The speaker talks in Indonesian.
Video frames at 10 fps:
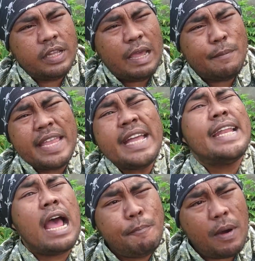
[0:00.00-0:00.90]
Emangnya
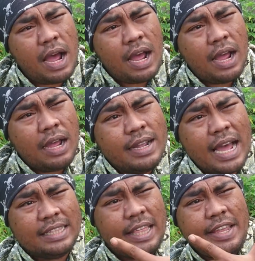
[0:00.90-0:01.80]
kenapa?
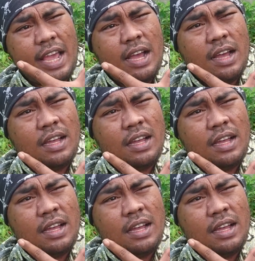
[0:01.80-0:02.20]
Ganteng ya?